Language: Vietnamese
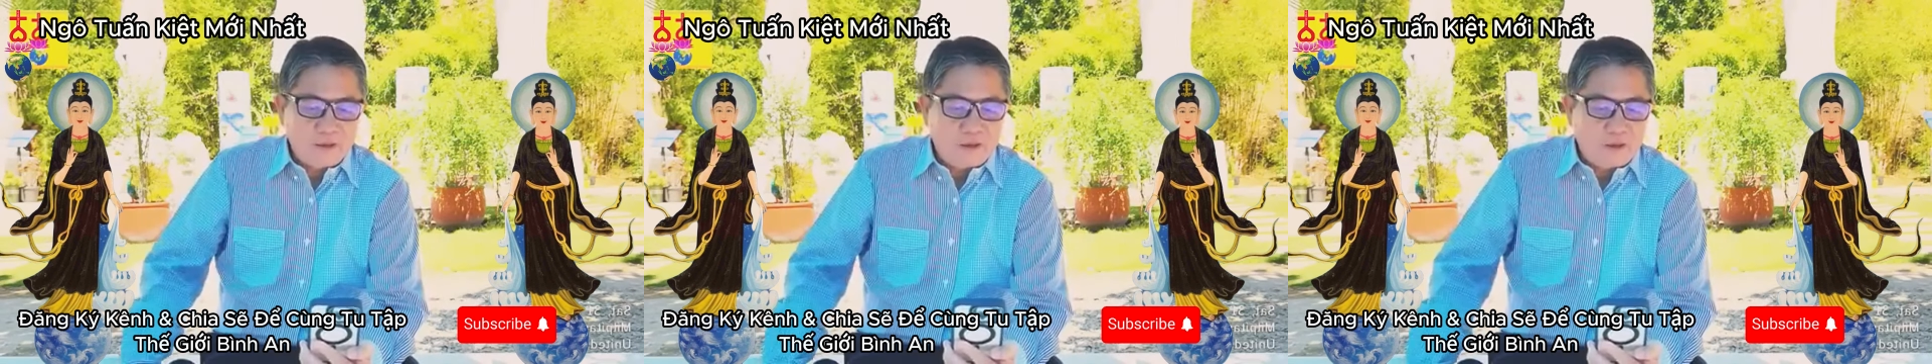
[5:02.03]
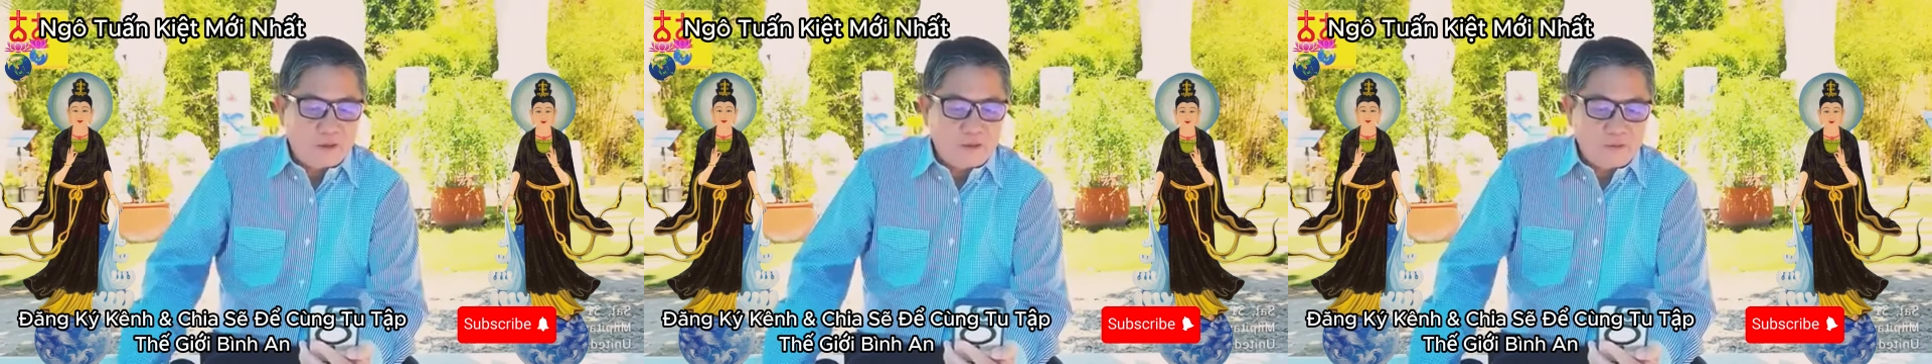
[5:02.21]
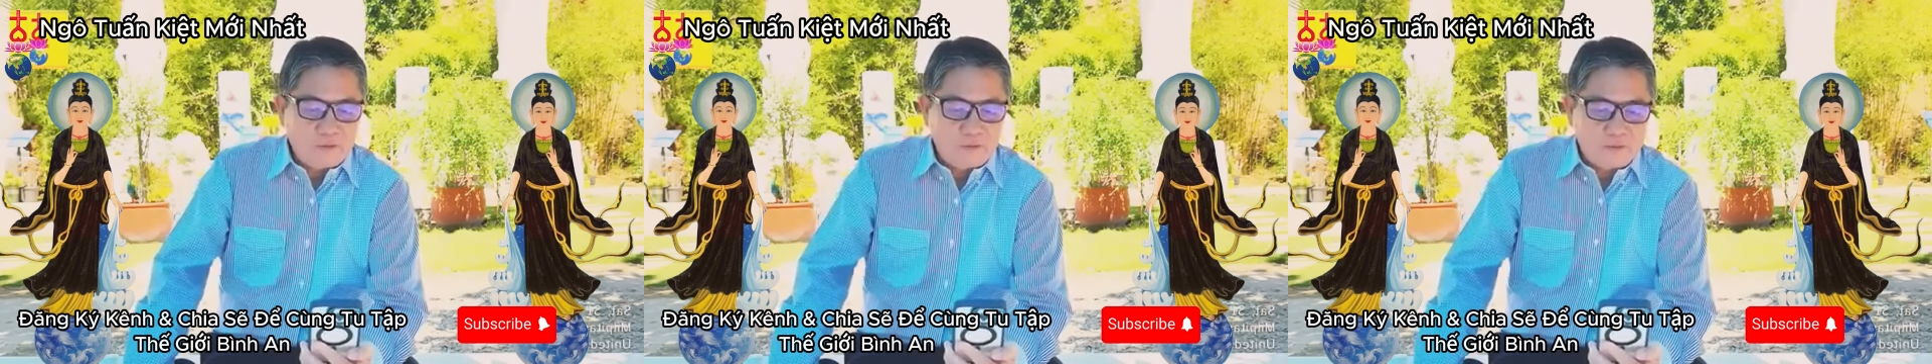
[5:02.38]

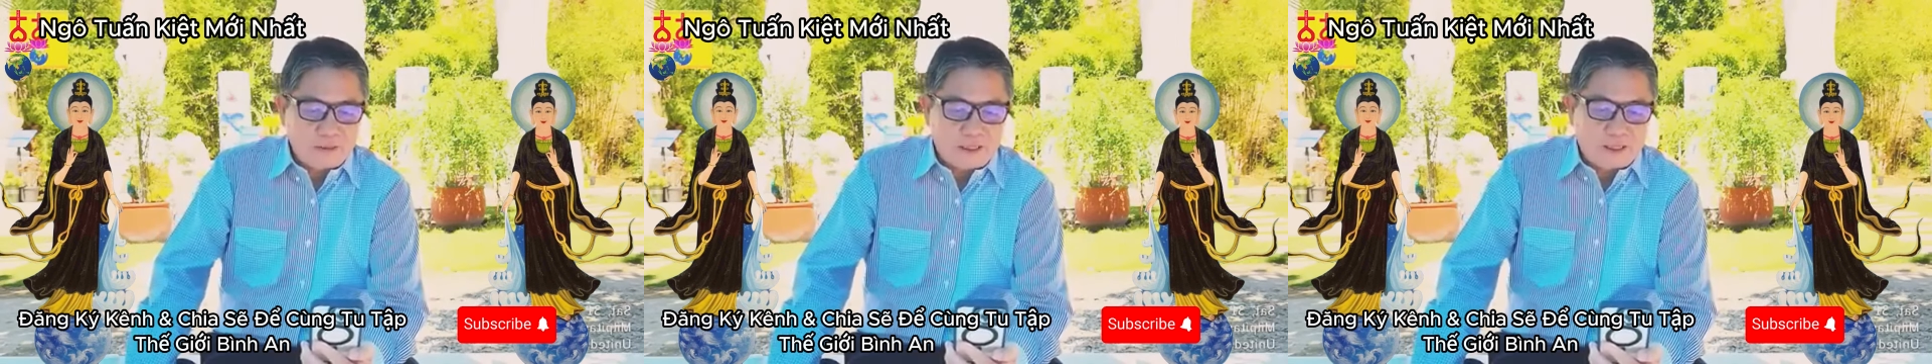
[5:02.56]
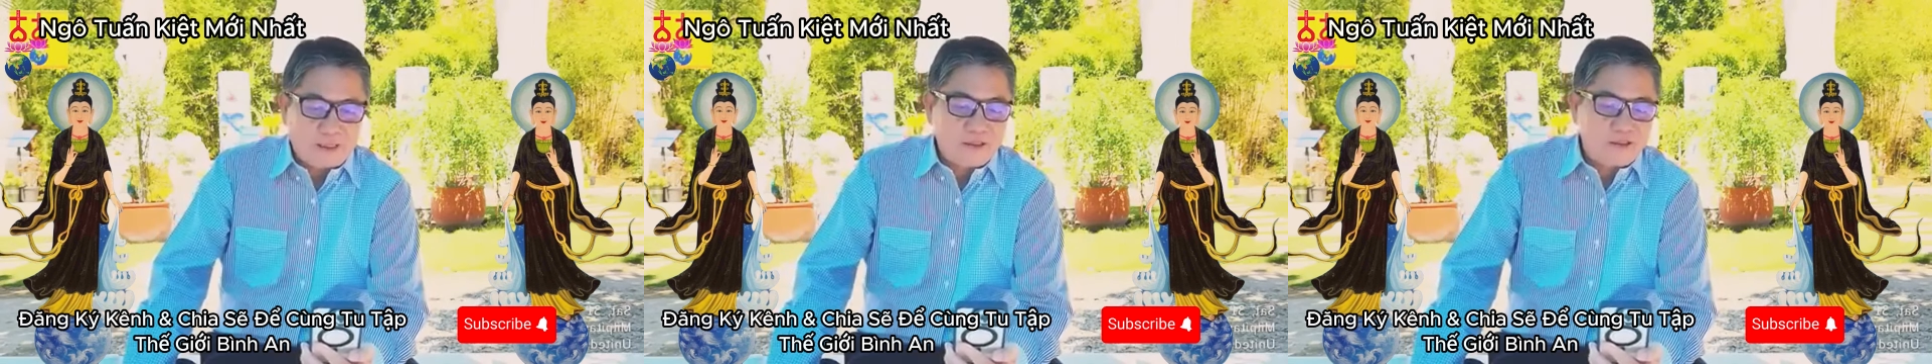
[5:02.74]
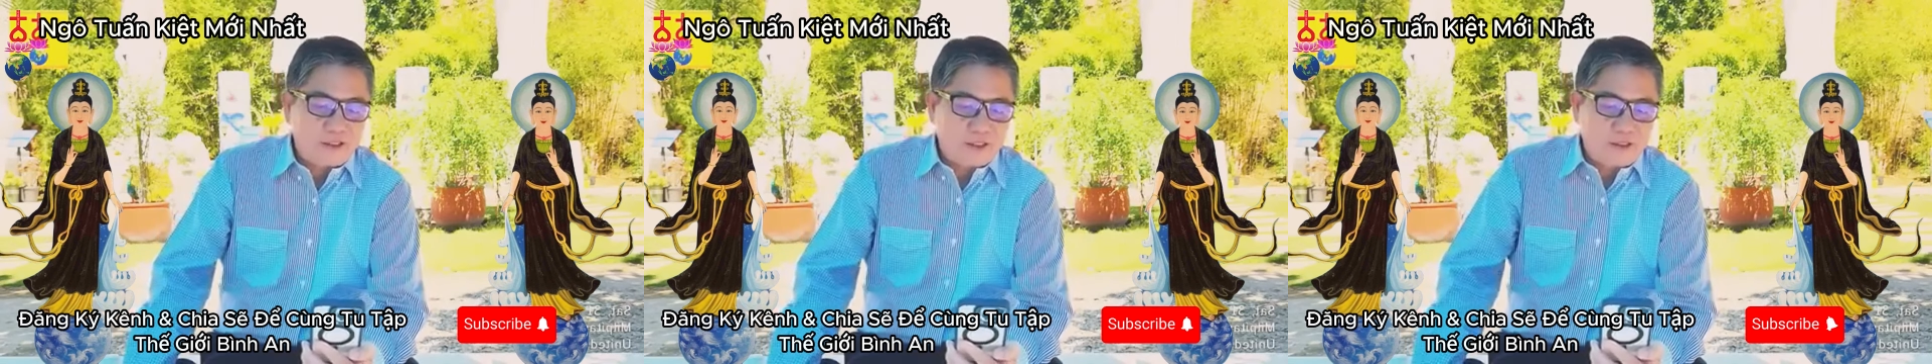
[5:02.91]
cố
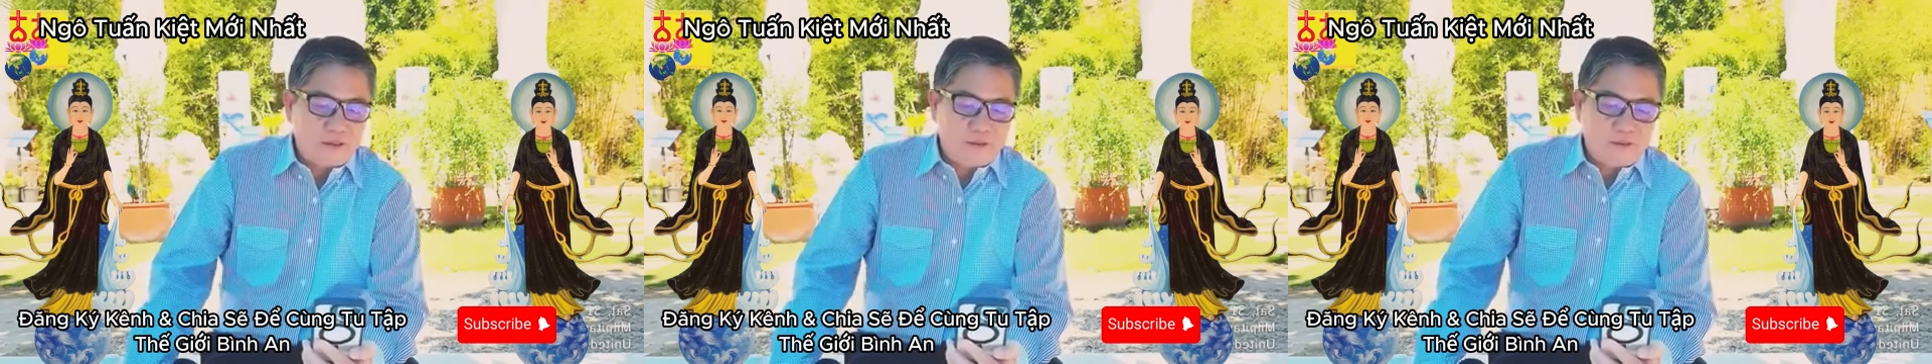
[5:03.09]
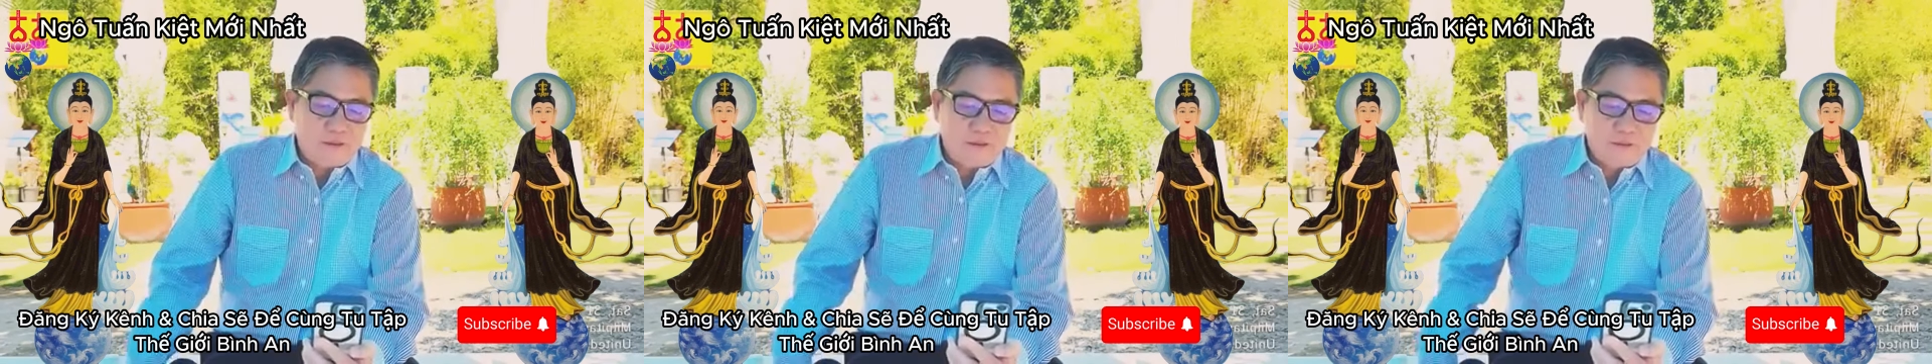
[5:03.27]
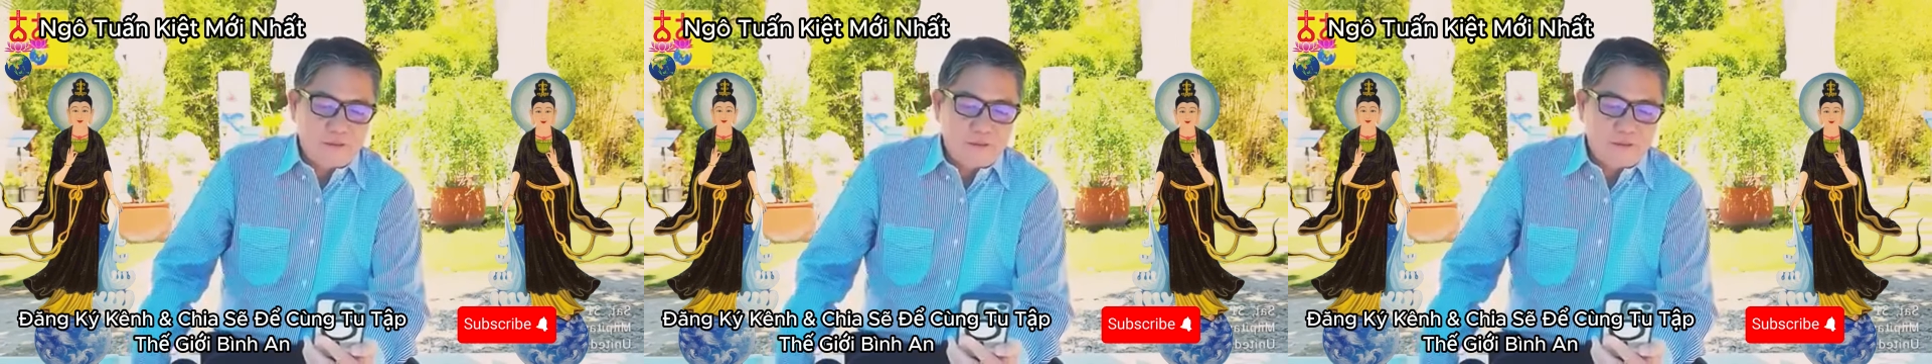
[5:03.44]
gắng tri